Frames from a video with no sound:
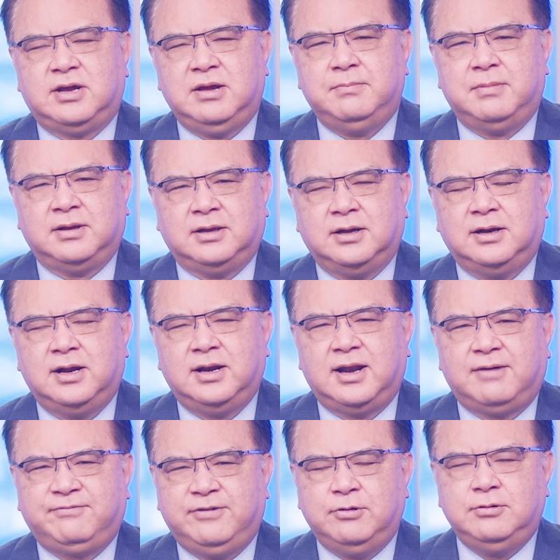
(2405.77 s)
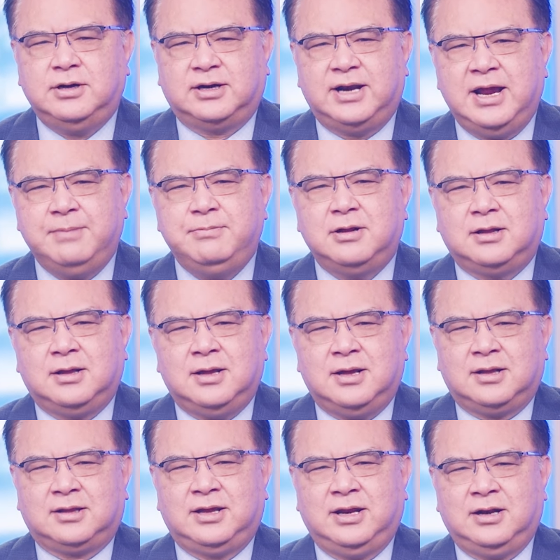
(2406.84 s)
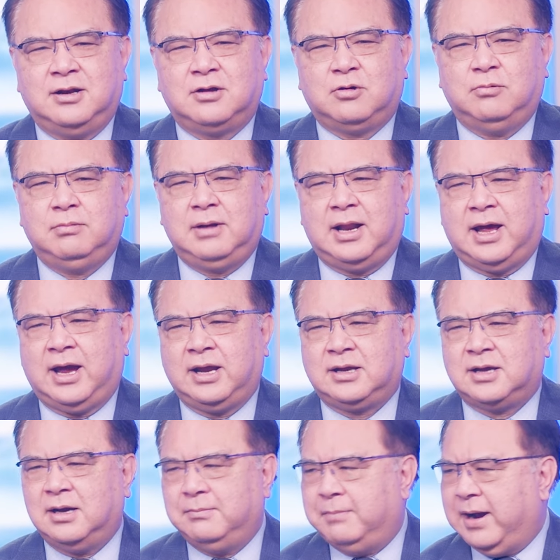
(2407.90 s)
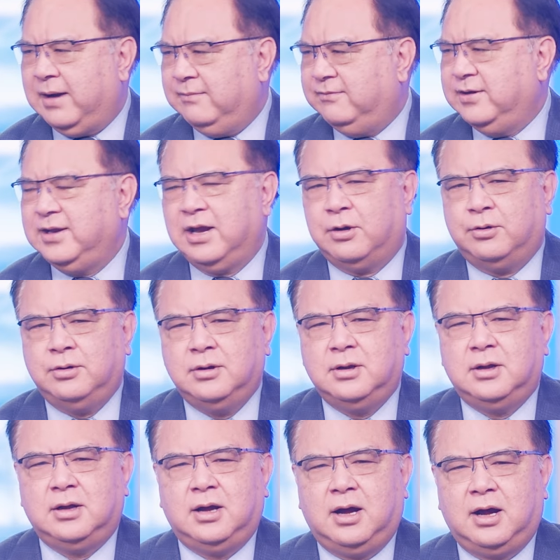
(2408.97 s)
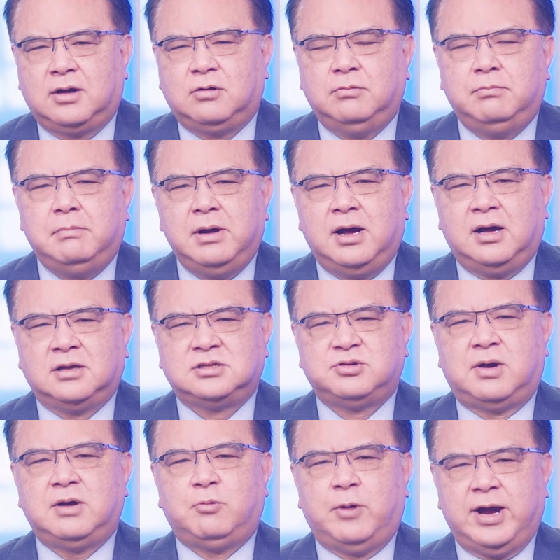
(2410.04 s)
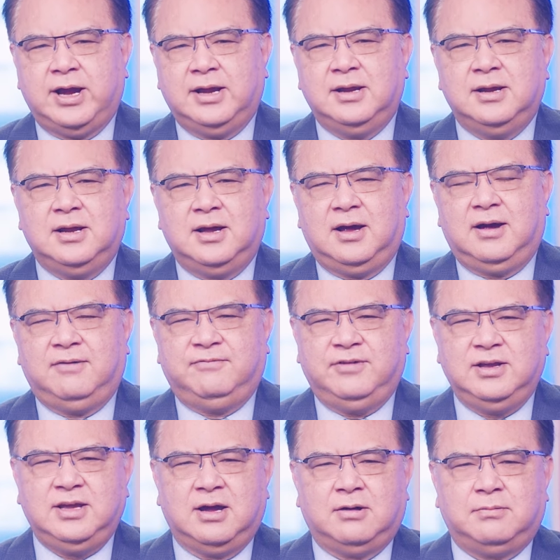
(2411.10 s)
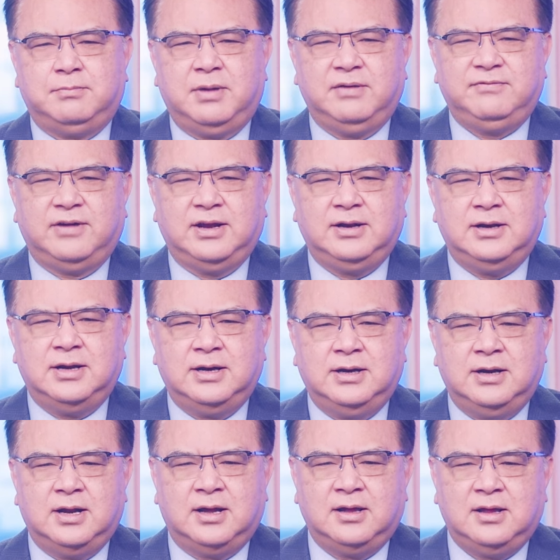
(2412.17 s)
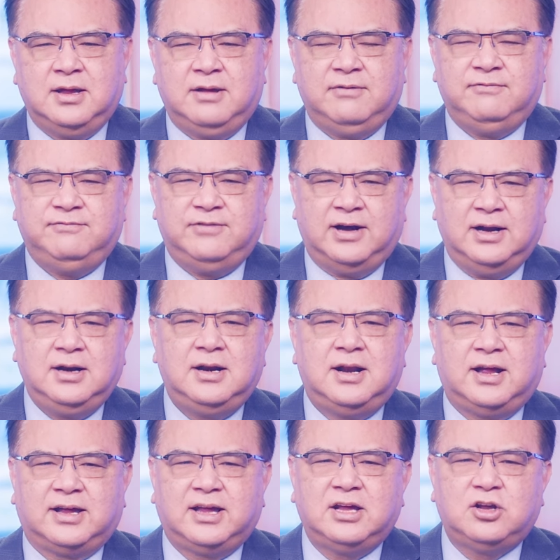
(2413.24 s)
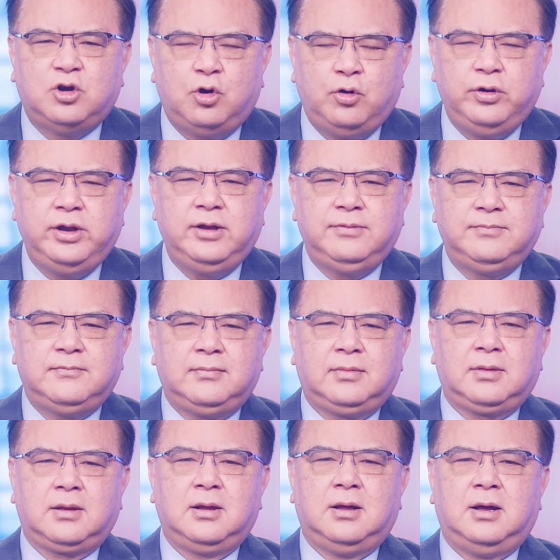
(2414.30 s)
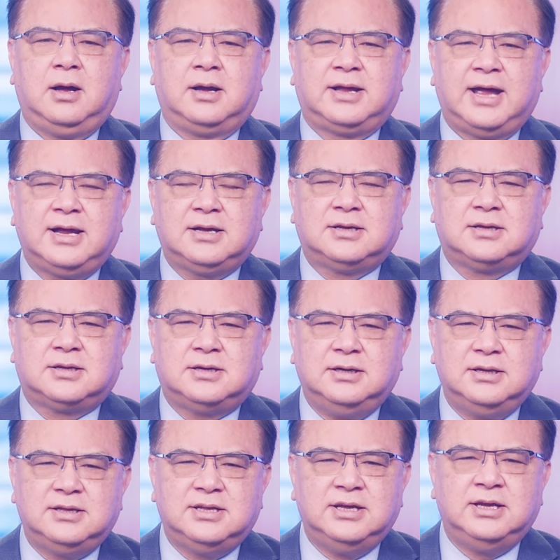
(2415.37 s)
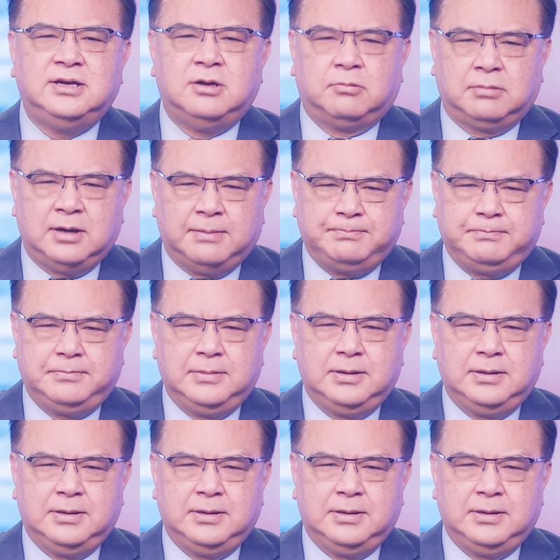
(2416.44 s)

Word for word: khi mà những cái lá phiếu được đếm đó thì nó cũng lại cân bằng với nhau à, cũng à, xóa què à, với nhau bởi vậy nên à, vẫn là cái khối à, các cử tri độc lập